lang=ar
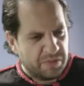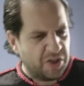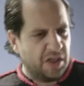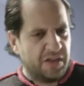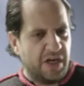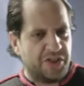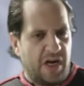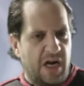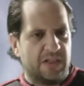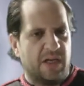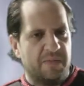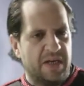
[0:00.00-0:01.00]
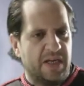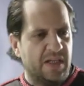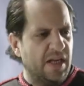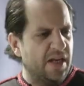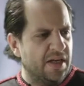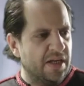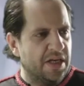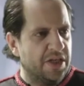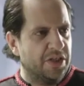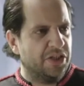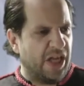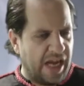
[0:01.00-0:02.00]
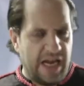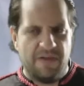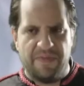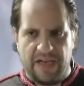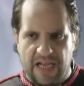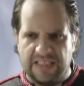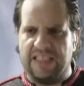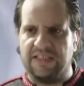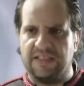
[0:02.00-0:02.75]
مش هقدر اشرح اكتر من كده لاني شغال في جهاز